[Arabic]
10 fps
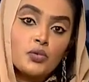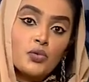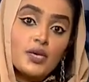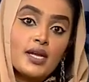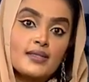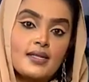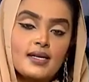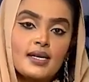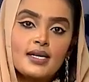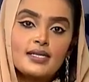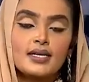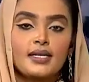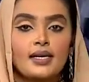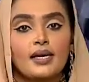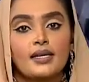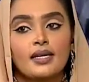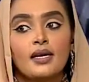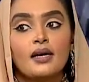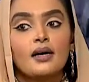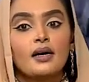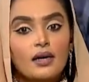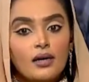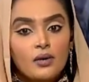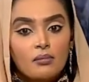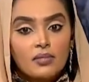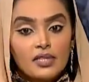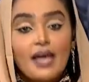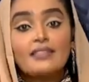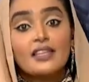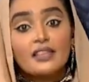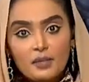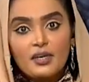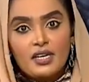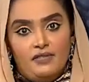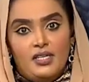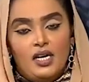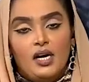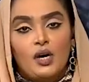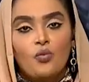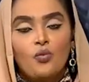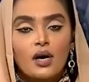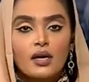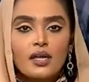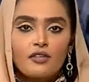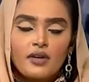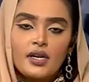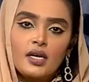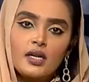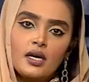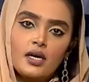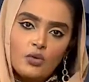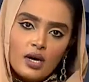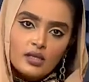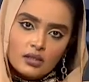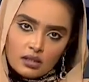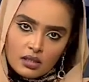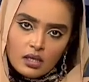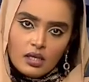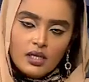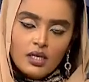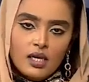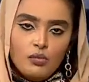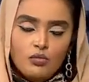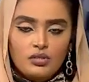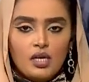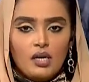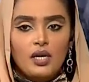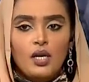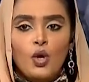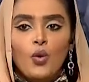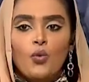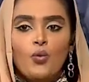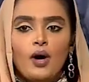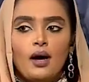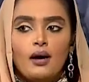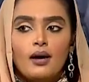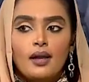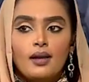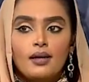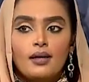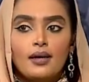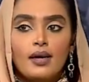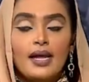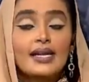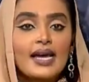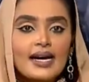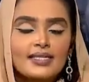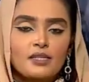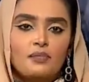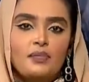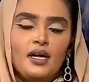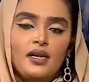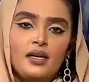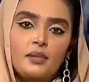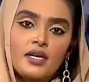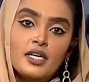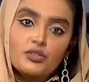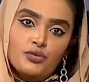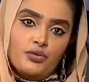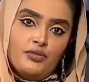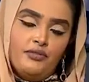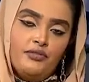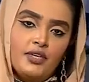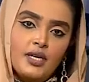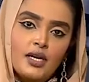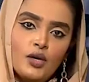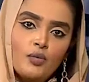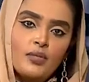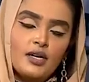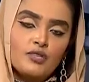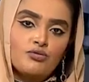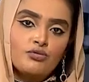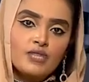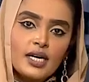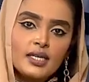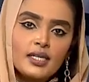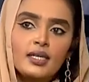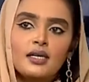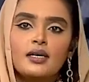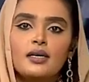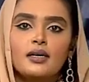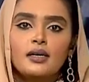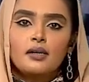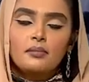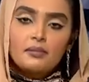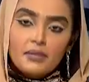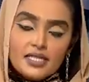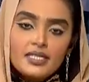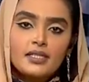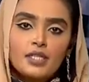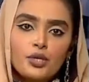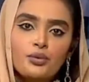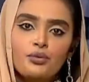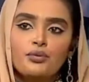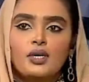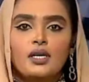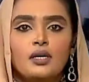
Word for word: تكون عند الناس يعني آه، التجربة نفسها وكيف نحن نخطط للمستقبل والكاتب اللي بينظر في العمق السوداني آه، بيجد انه